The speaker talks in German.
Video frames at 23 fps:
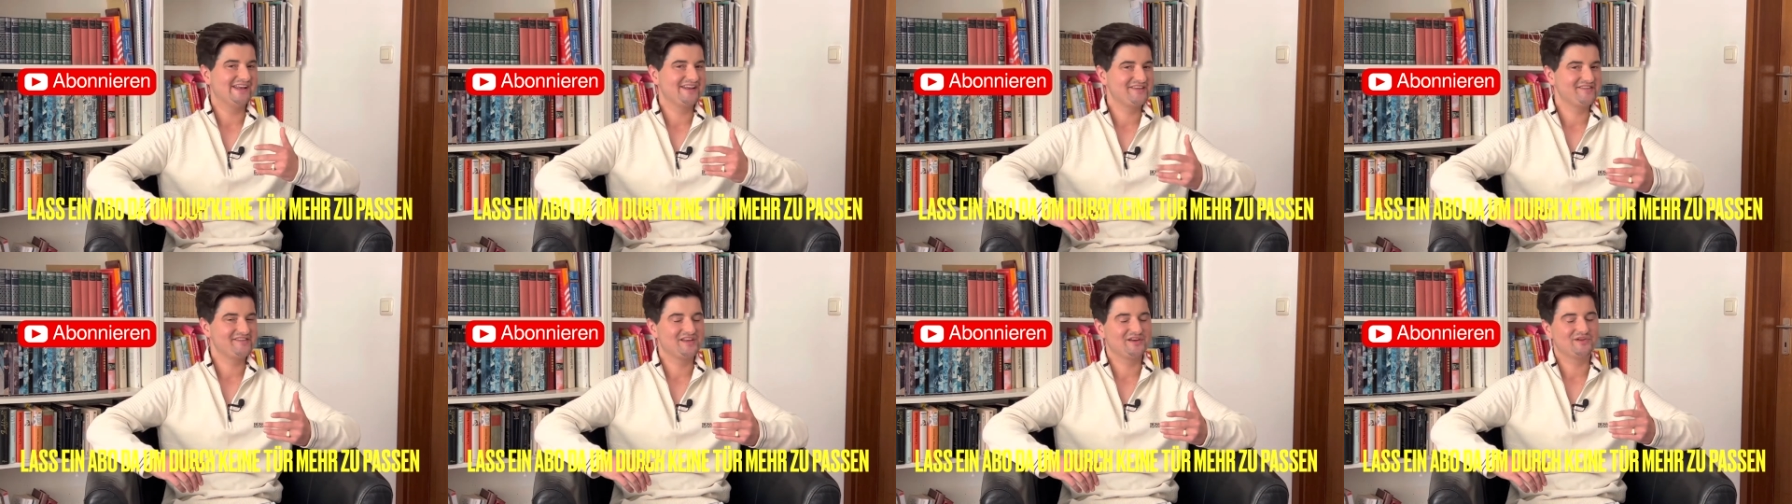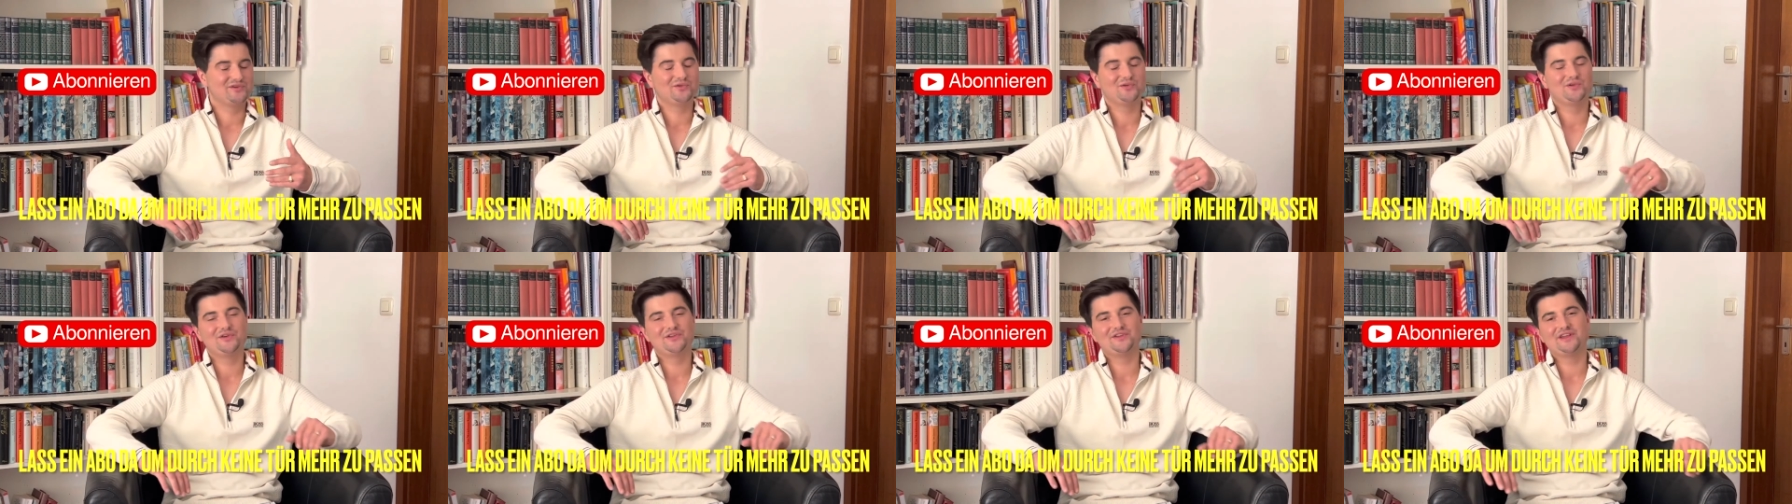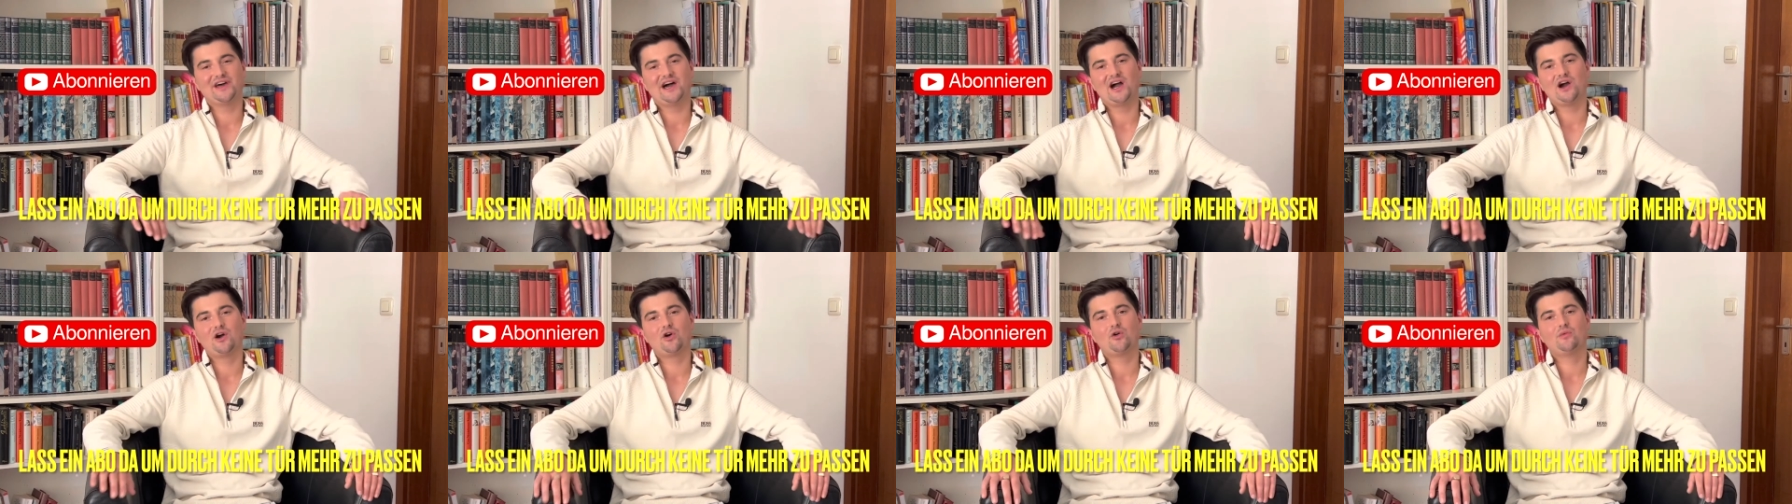geht es
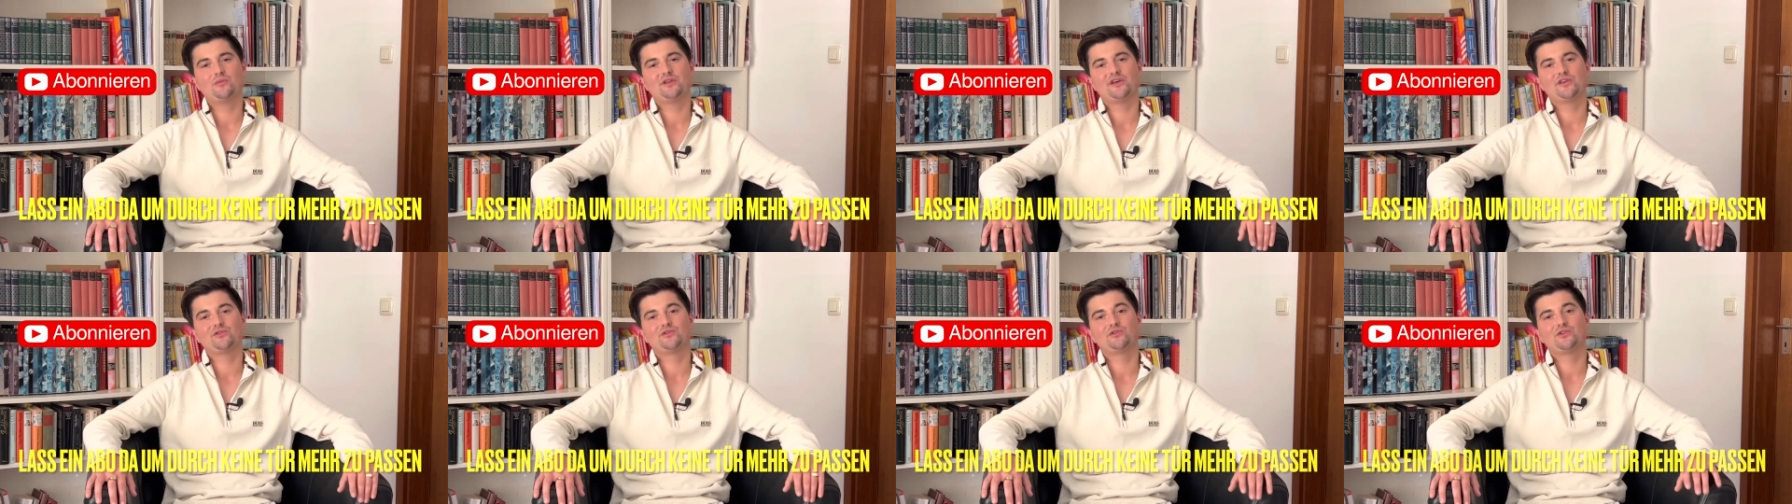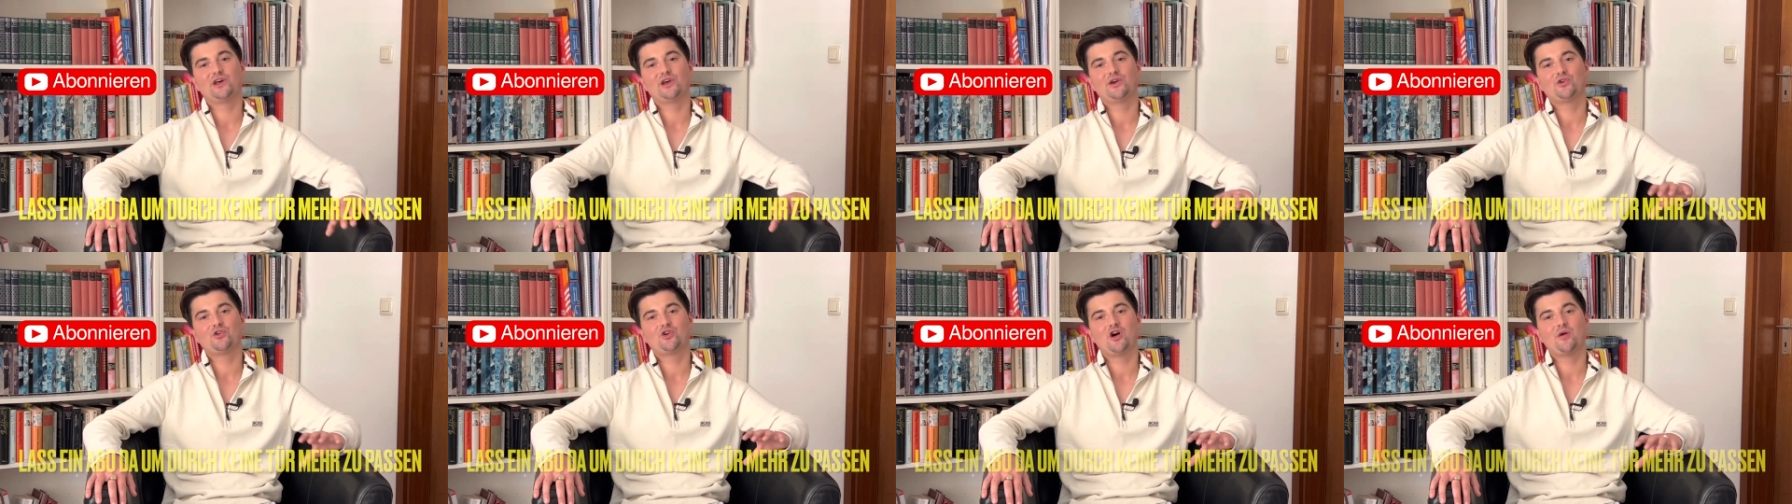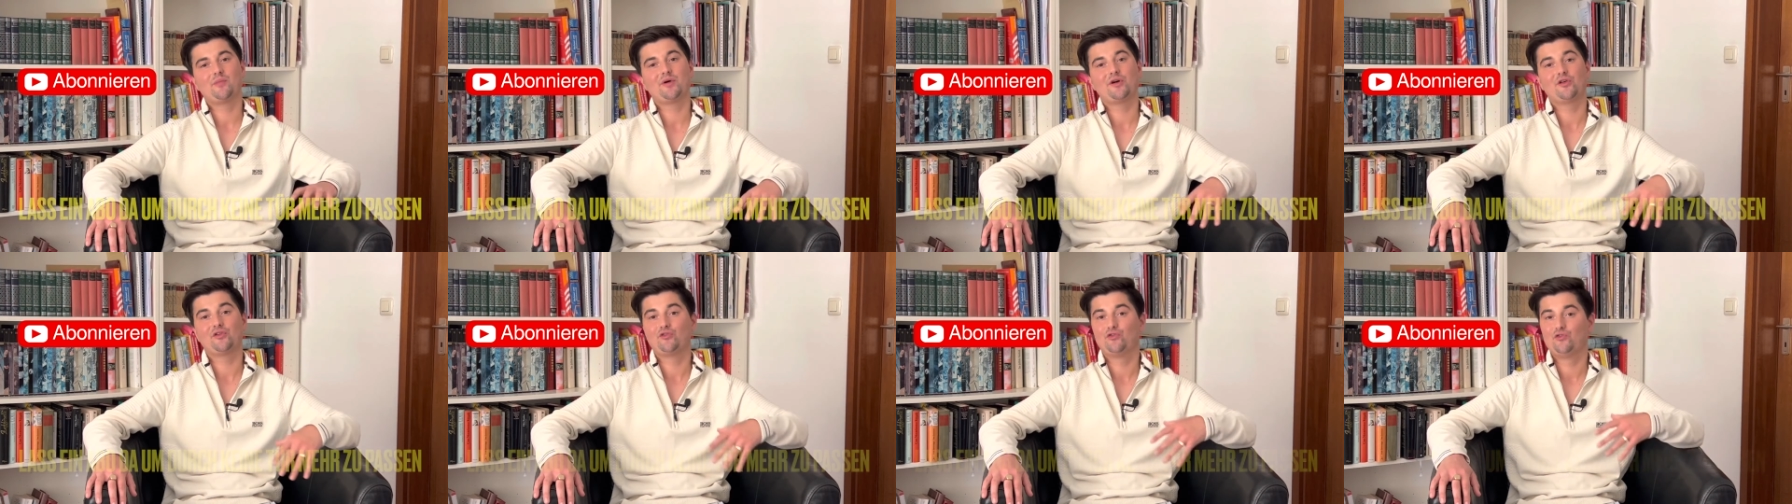natürlich darum, dass du deinen
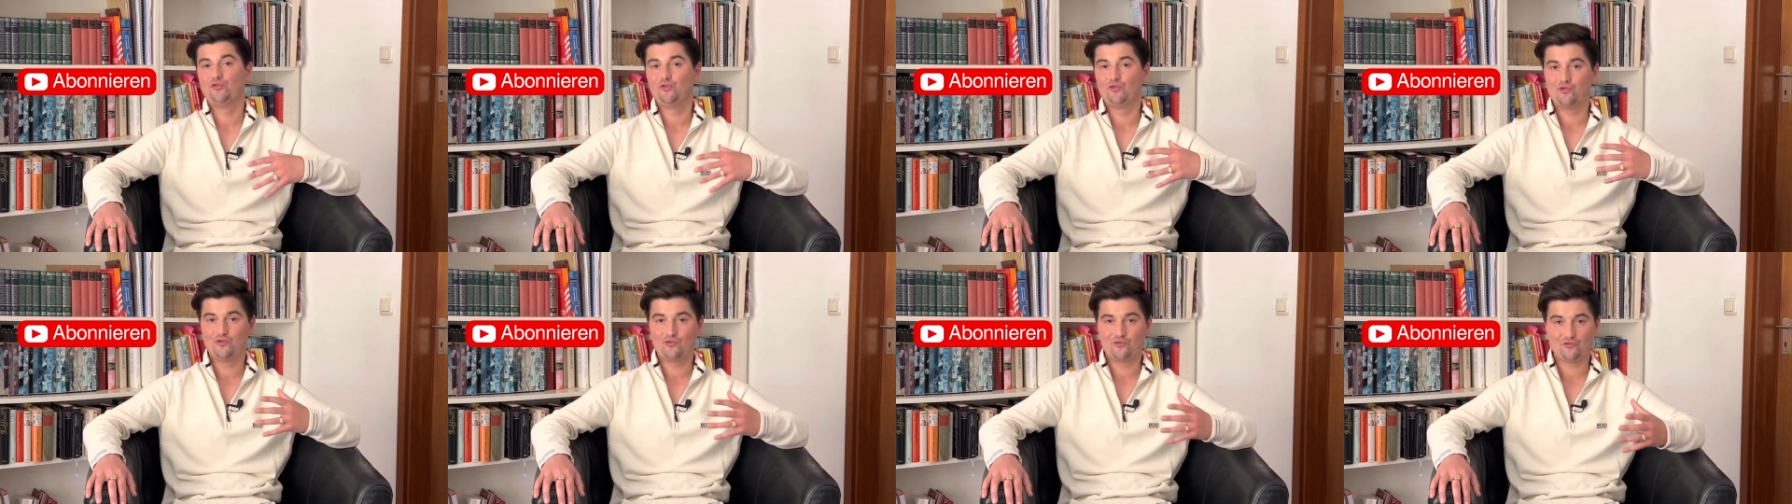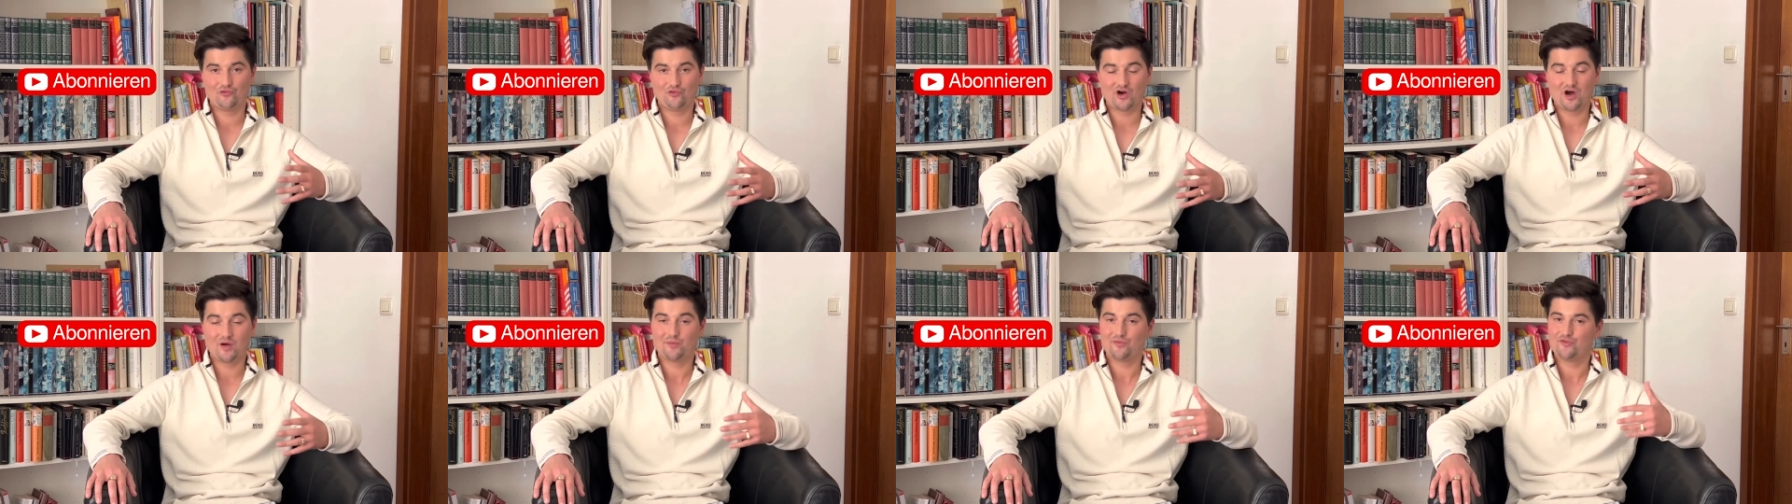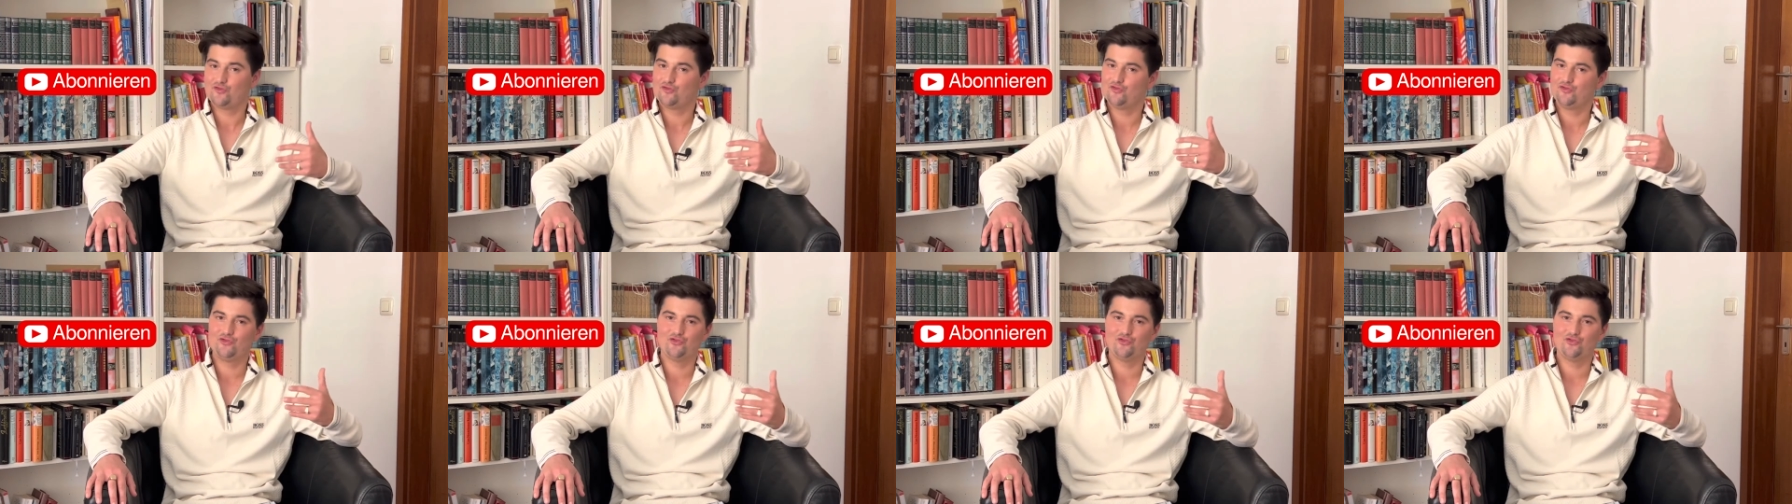Körper so formst,